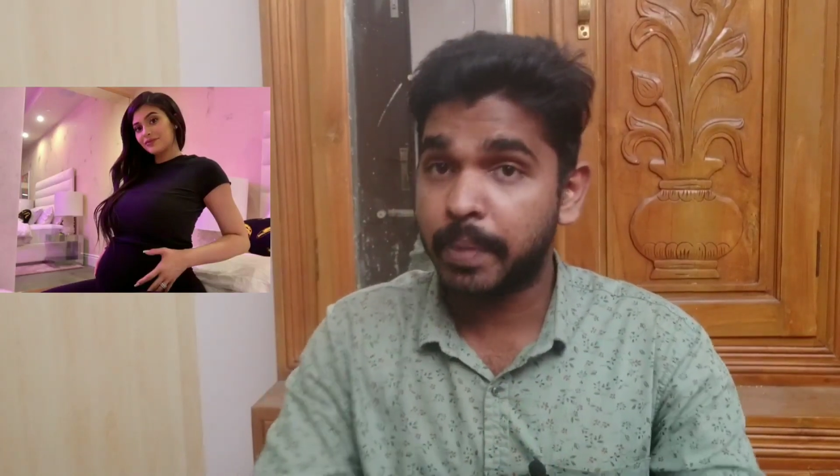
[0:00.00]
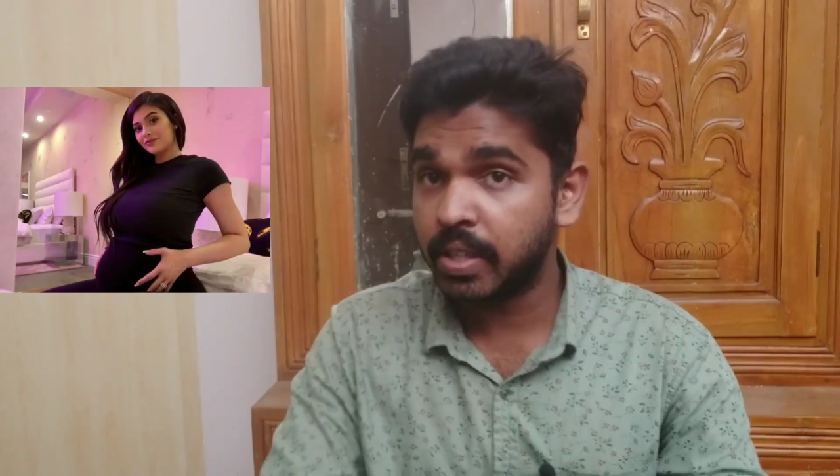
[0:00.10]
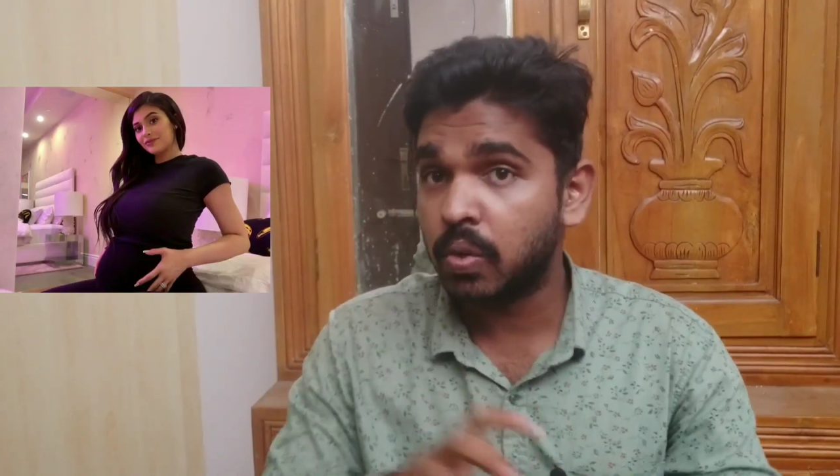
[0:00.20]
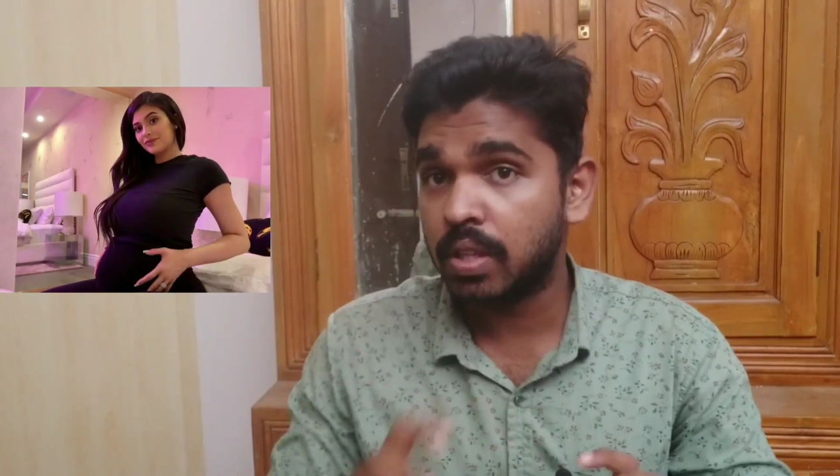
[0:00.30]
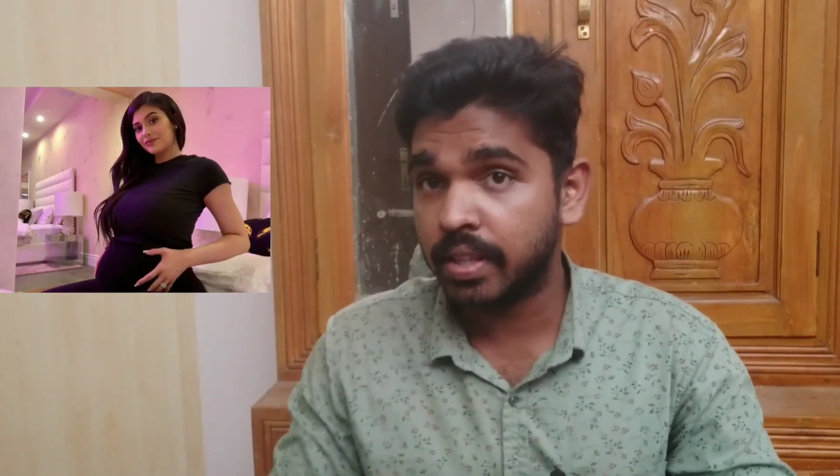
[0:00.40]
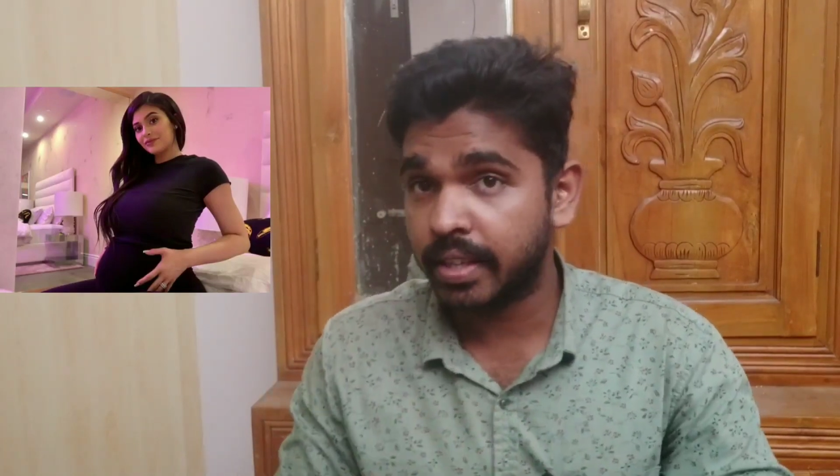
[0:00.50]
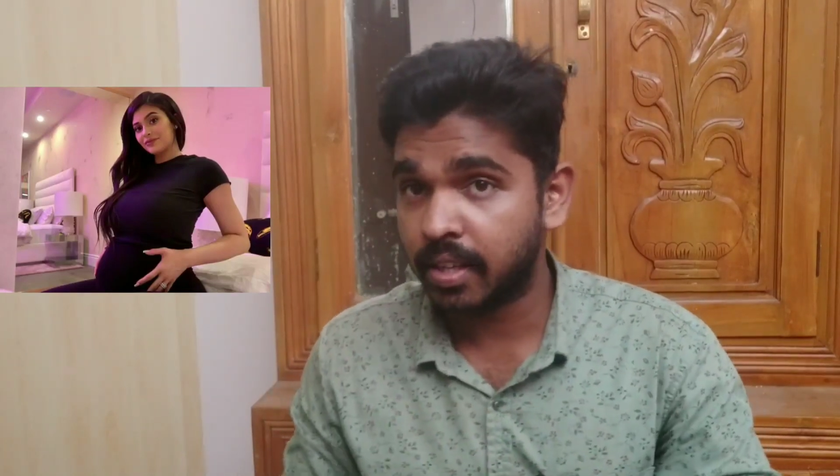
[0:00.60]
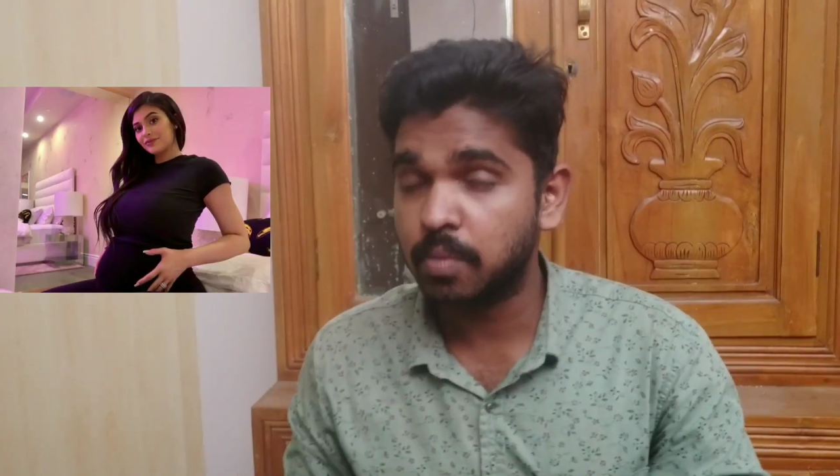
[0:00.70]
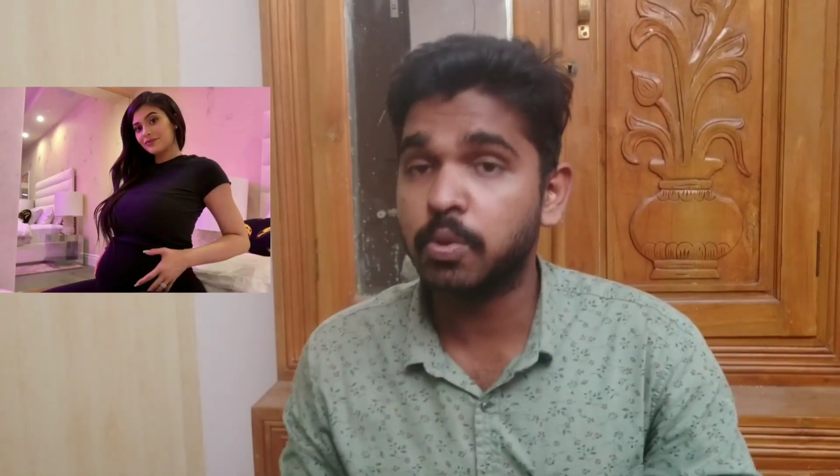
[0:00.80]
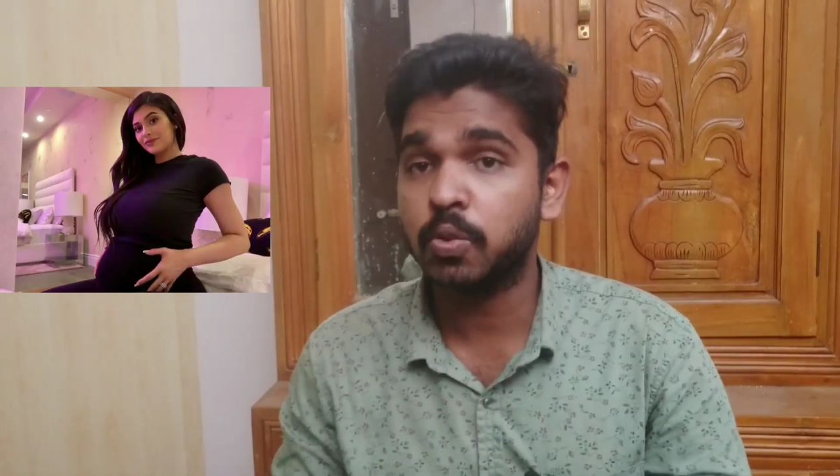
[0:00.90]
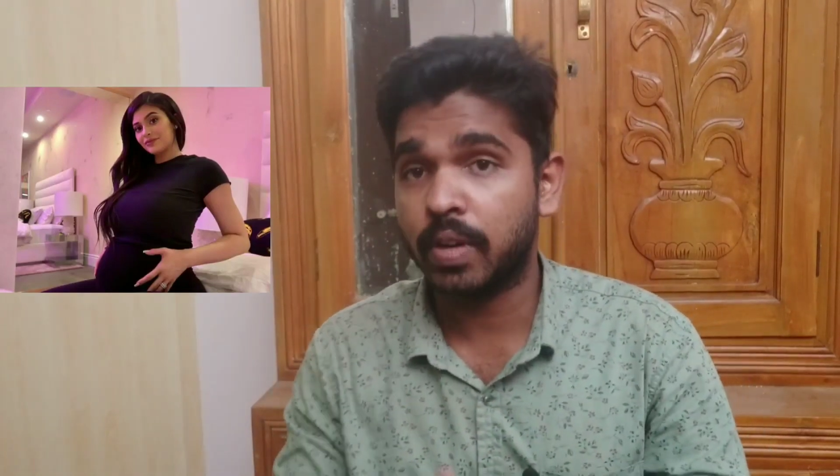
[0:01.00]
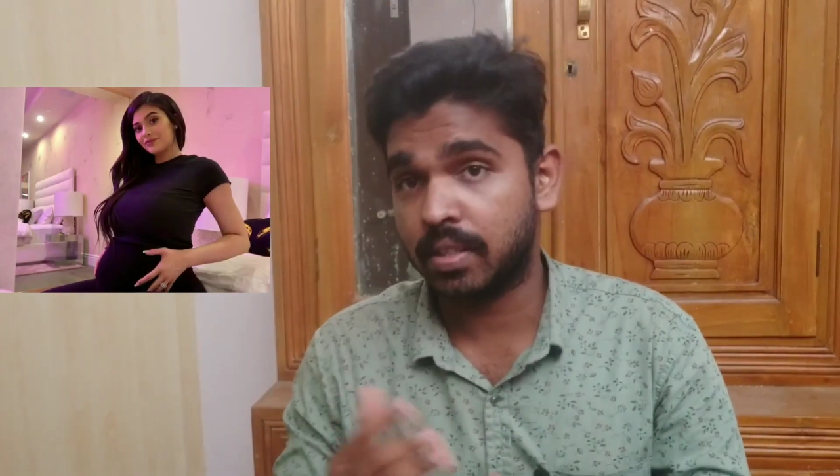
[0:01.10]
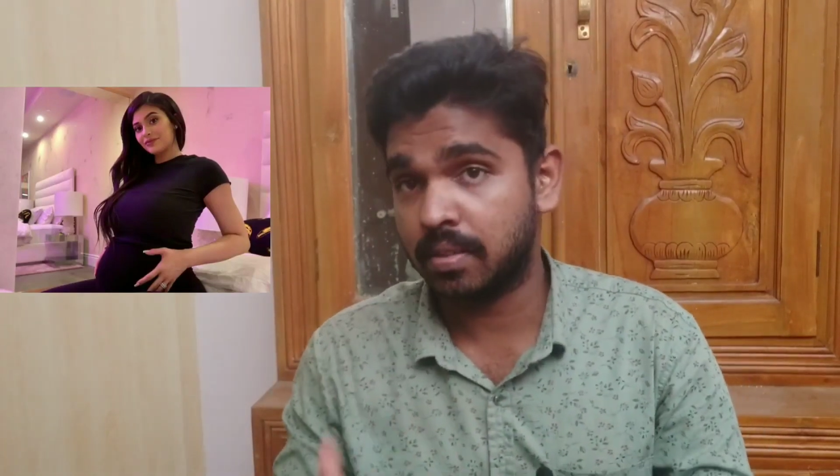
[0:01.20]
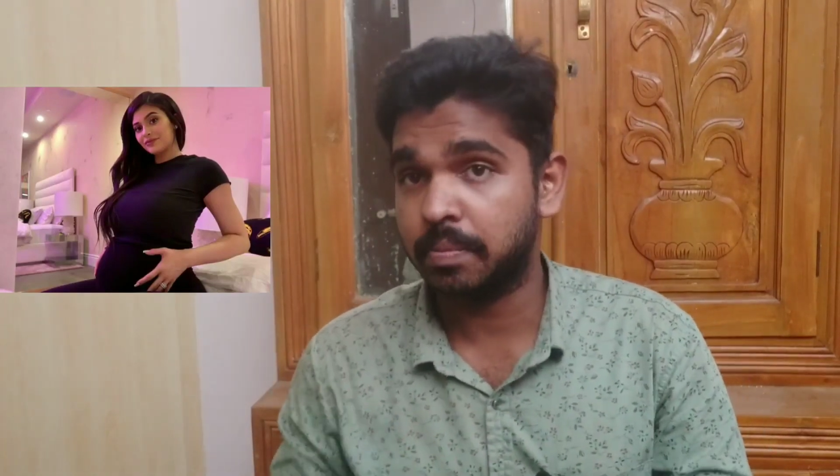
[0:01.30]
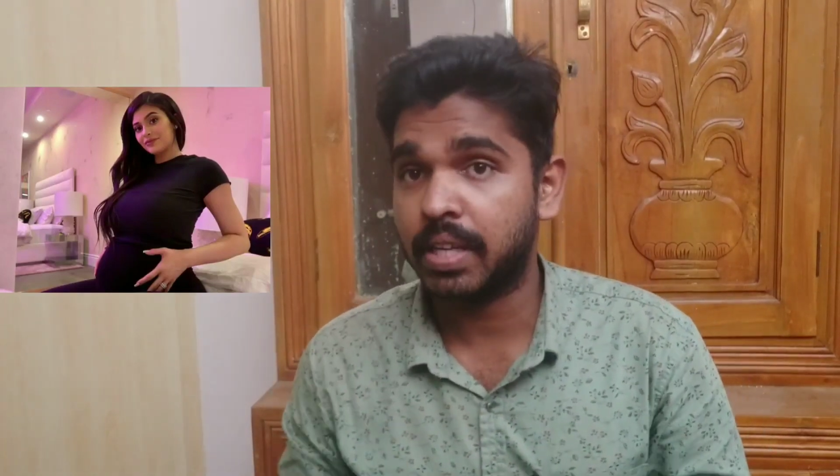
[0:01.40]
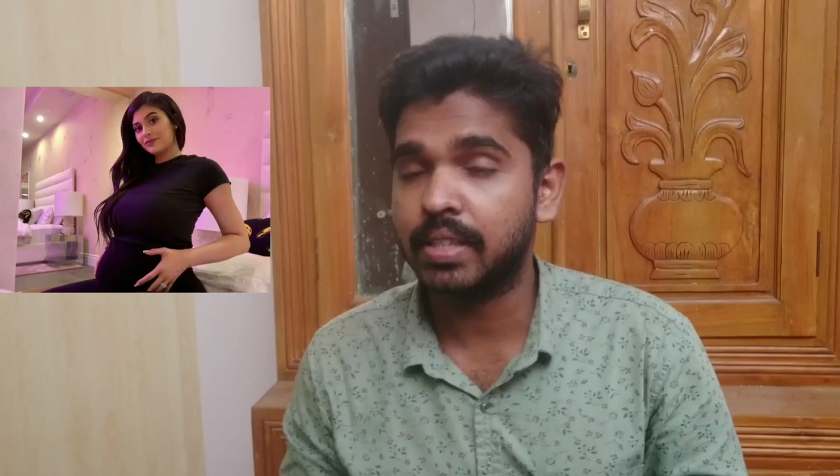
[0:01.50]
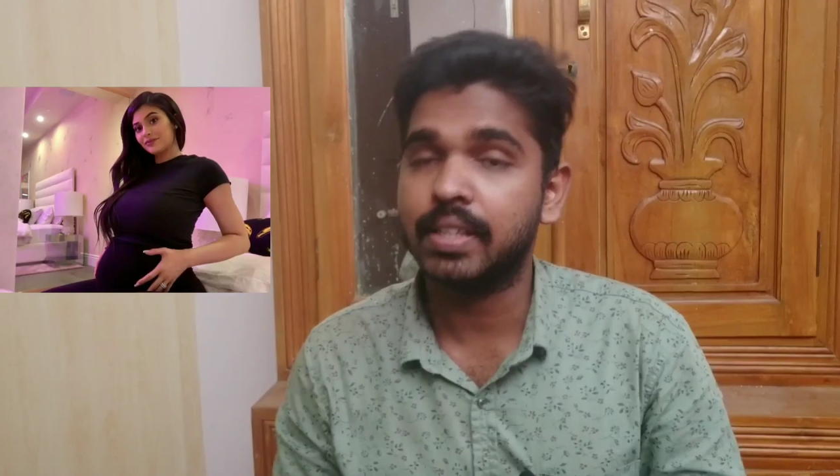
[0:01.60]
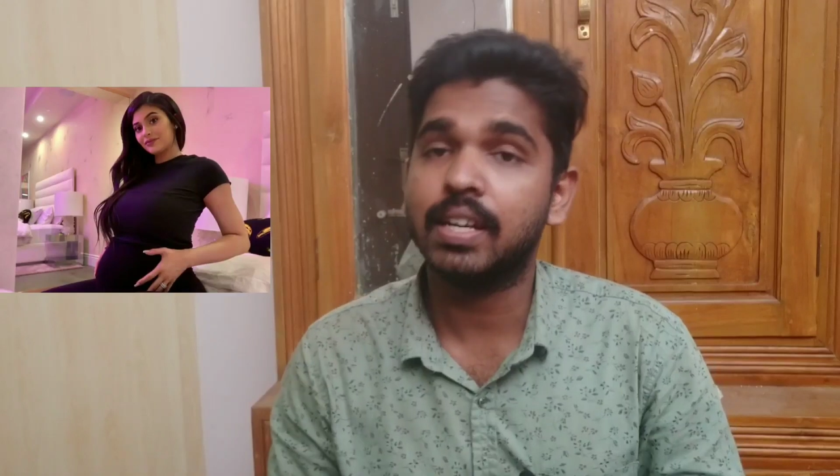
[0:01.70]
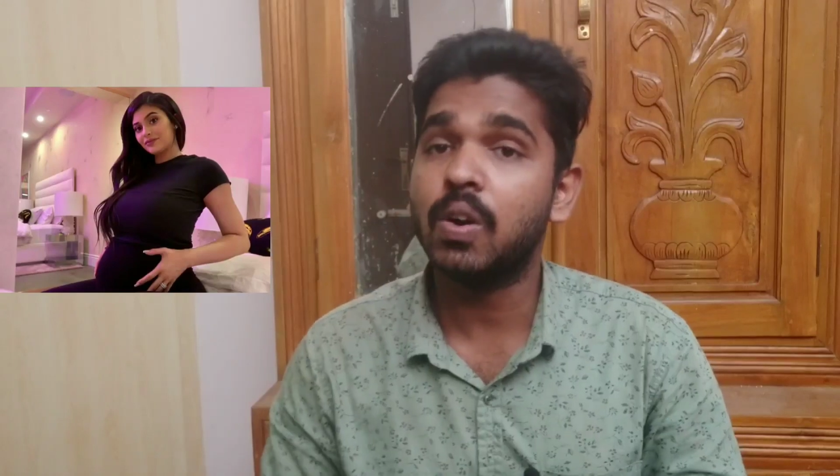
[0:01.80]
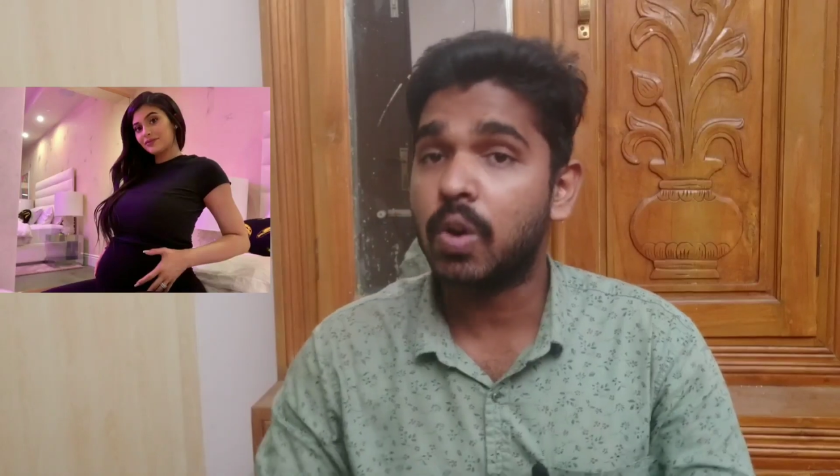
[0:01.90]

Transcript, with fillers: பெண் குழந்தை இருக்கும்போது வருதுன்னு பார்த்தீங்கன்னா